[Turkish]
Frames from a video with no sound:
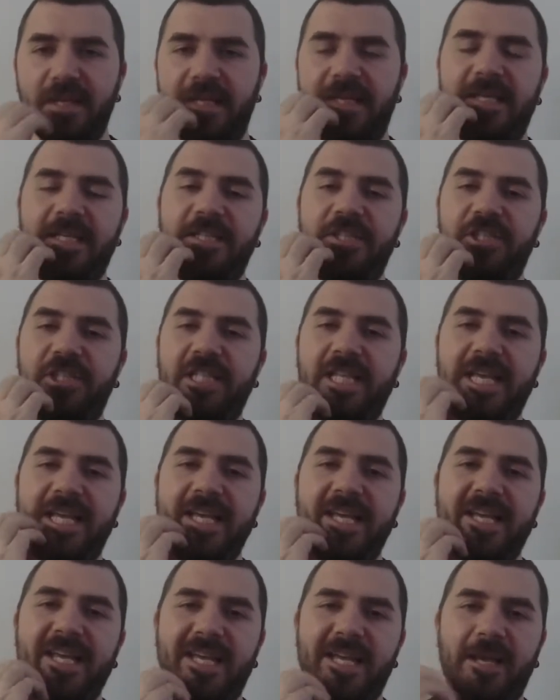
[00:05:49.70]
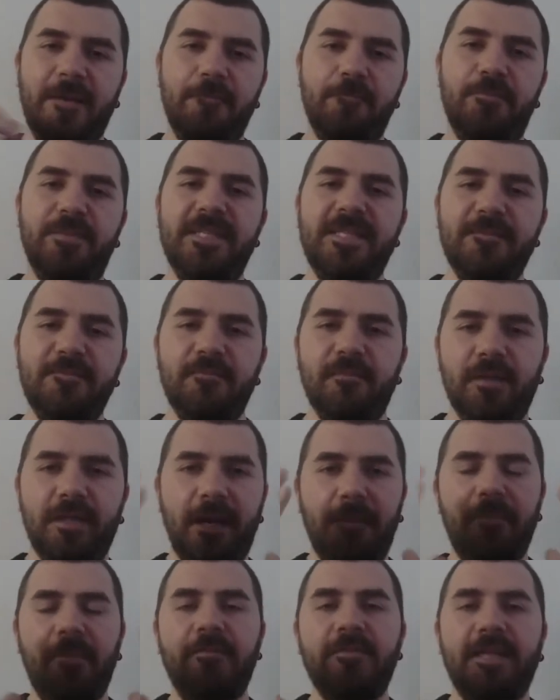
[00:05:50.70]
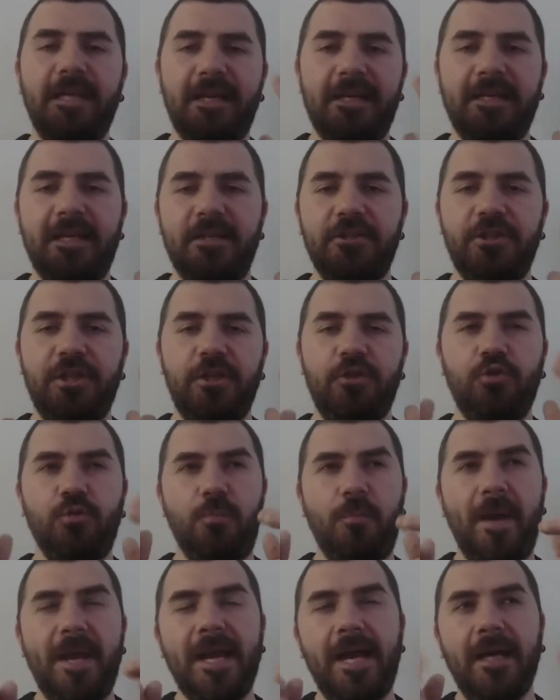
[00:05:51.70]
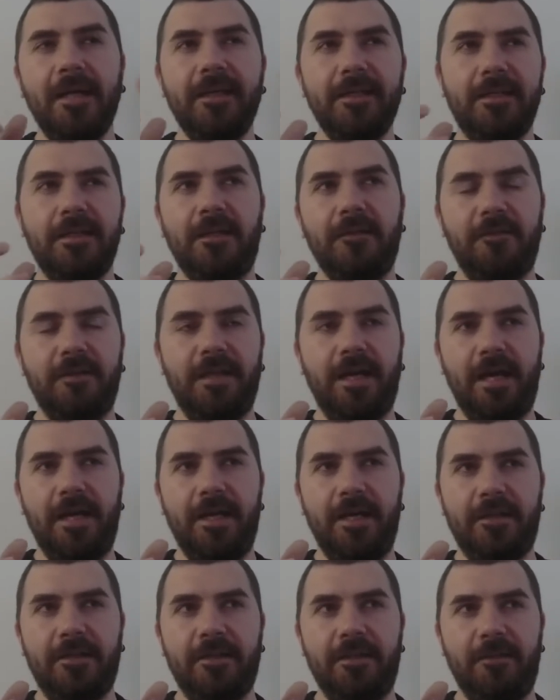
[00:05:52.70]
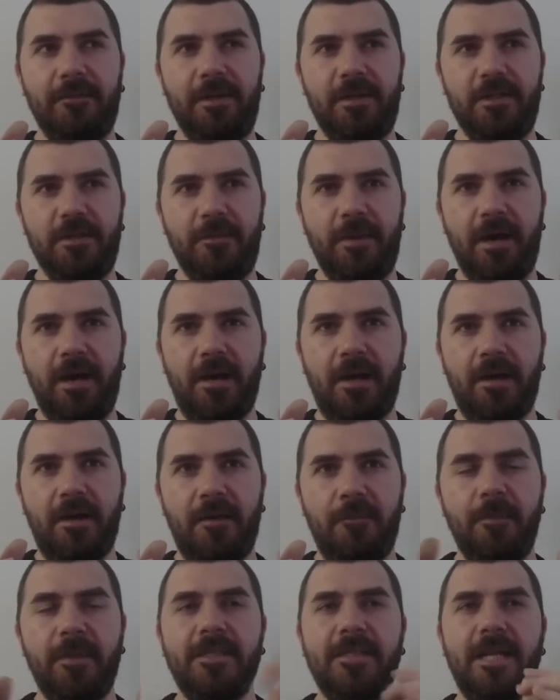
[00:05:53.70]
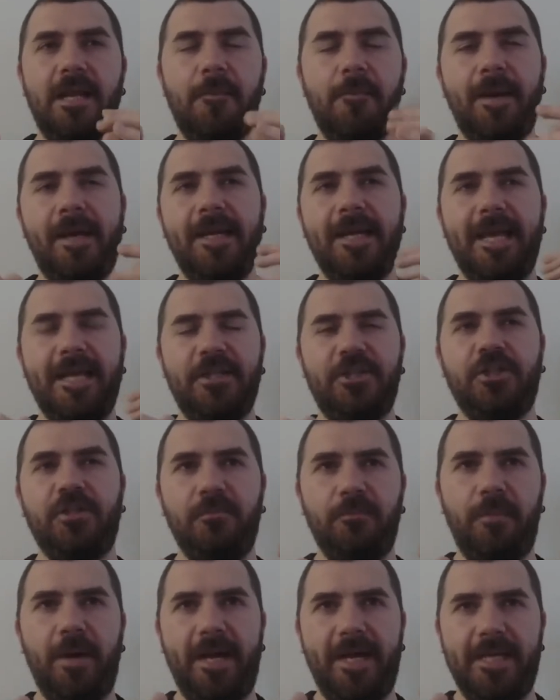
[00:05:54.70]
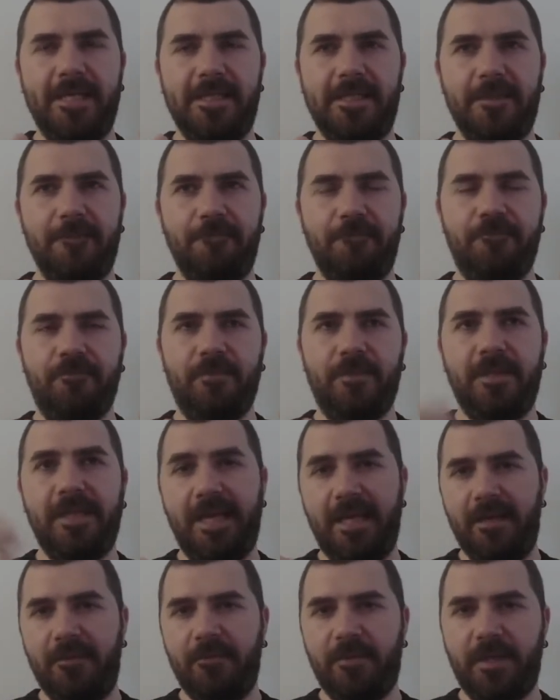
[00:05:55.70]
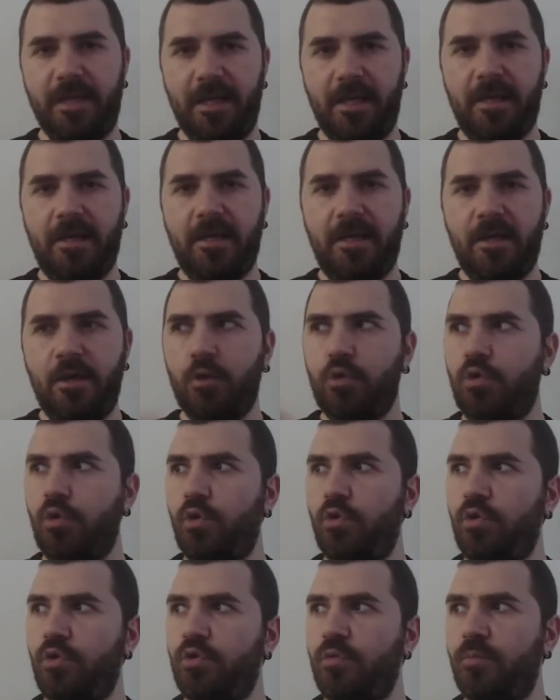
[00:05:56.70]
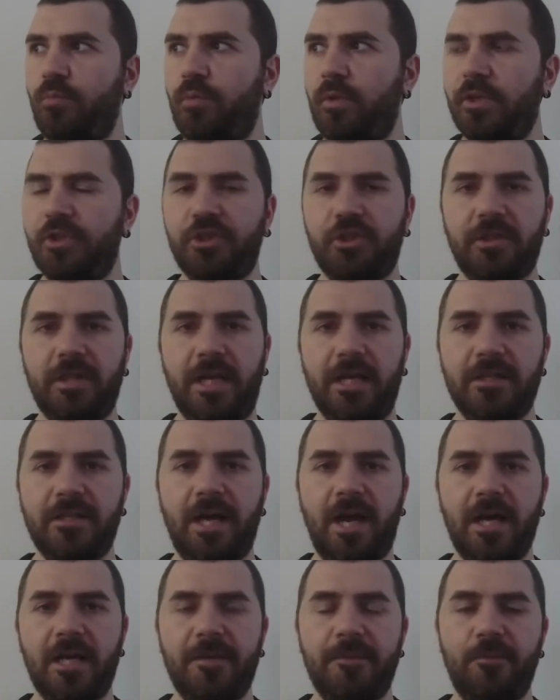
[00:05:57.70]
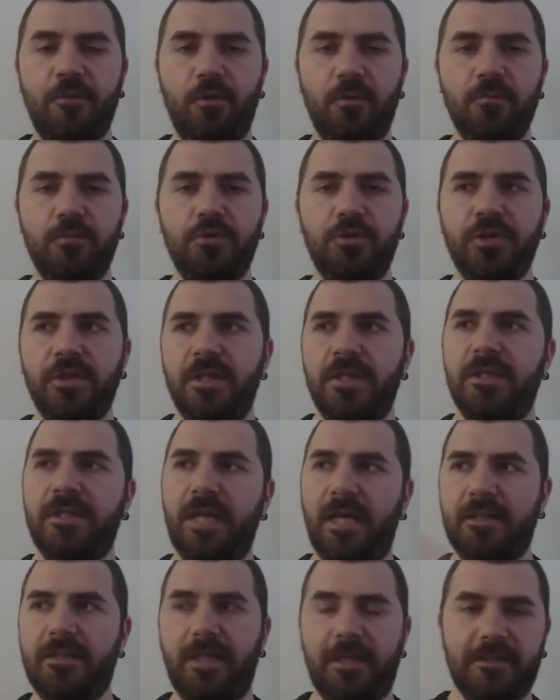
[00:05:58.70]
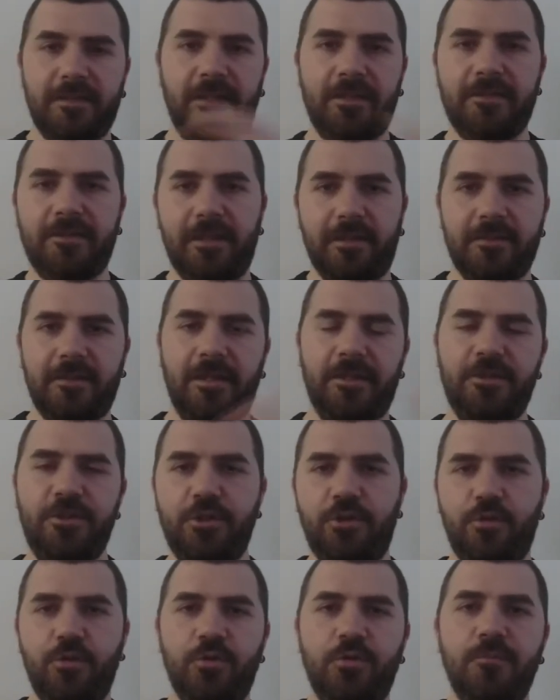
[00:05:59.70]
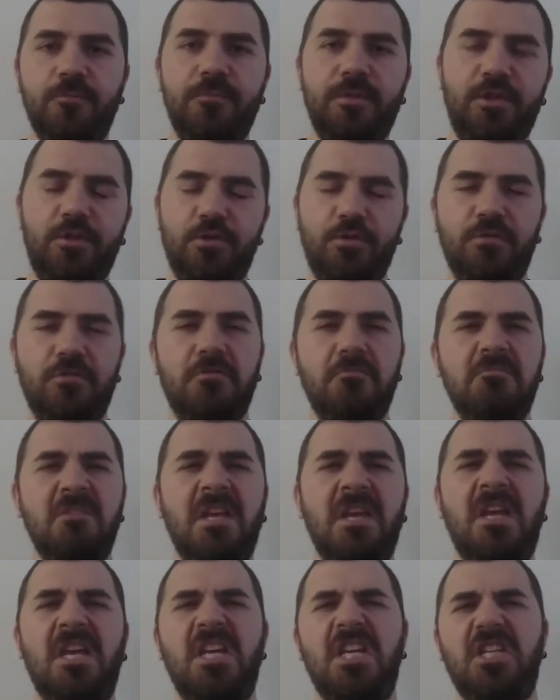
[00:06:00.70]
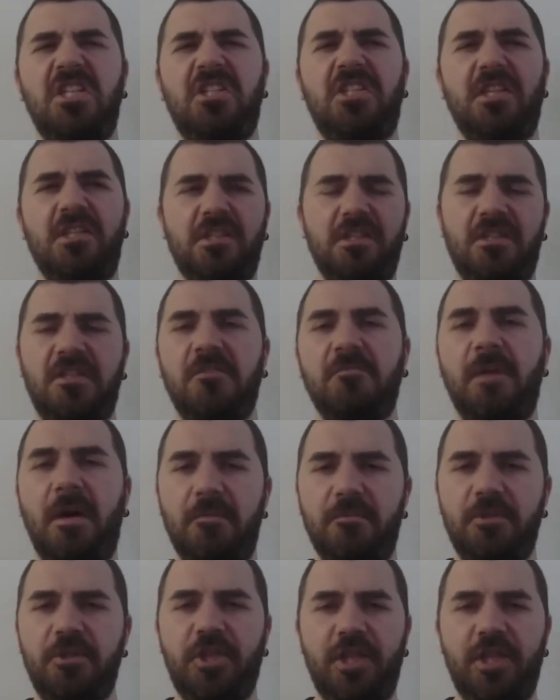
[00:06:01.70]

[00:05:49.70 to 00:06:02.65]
İşte bizim yapmamız gereken şey şu. Ben hangi tarafa daha yatkınım acaba? Mesela ben action biased'im diyelim ki. Görüyorum bulaşıklar dağ gibi olmuş tak tak tak tak tak yıkıyorum, bitiriyorum. Hiç de sıkılmam. işi